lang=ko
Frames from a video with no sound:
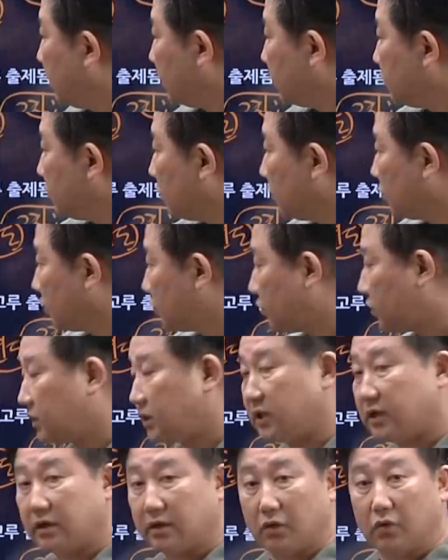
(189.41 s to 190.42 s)
연속으로
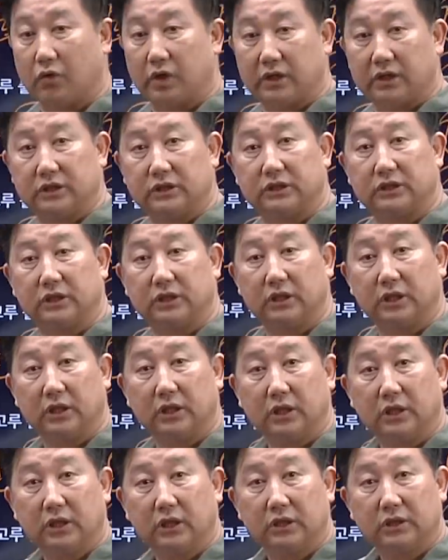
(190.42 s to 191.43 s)
출제되는 경우가 있는지
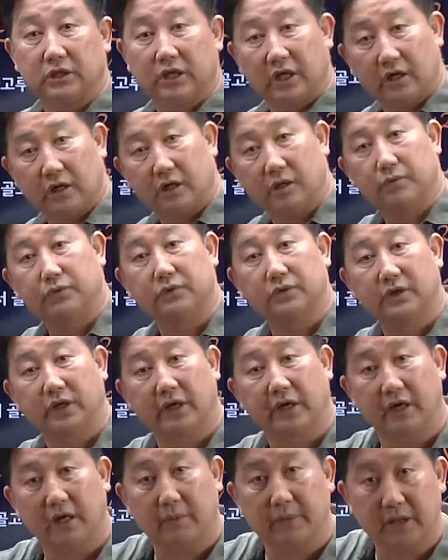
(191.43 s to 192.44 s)
제어의
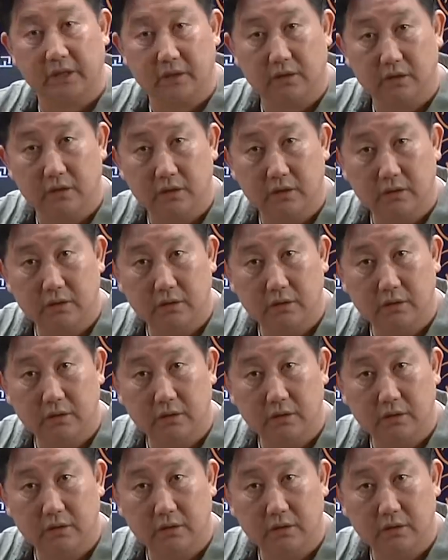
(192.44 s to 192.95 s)
분석에 의하면